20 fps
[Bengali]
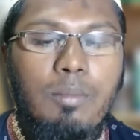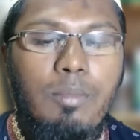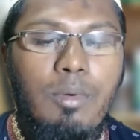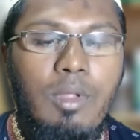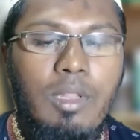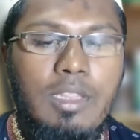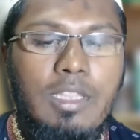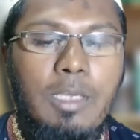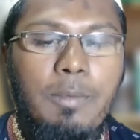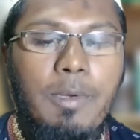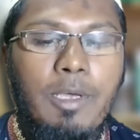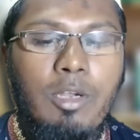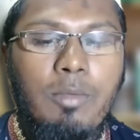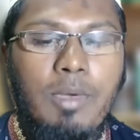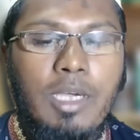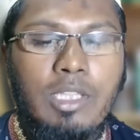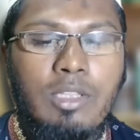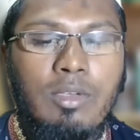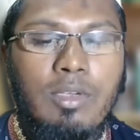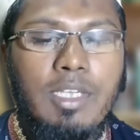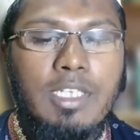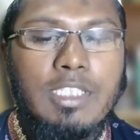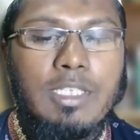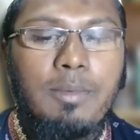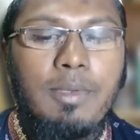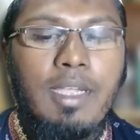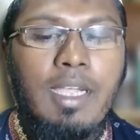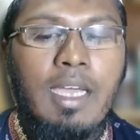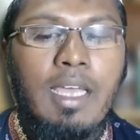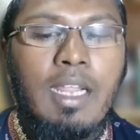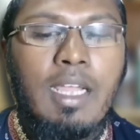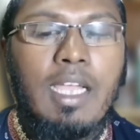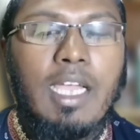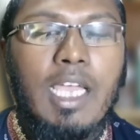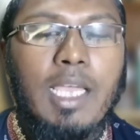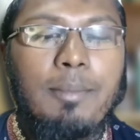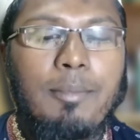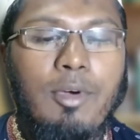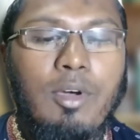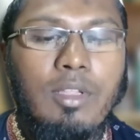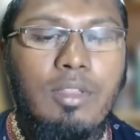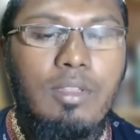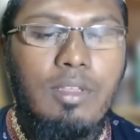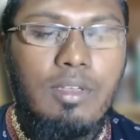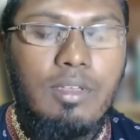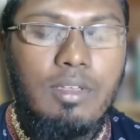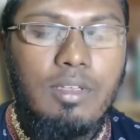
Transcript: বলতে পারো মাদক হিসেবে কারা খায় মদ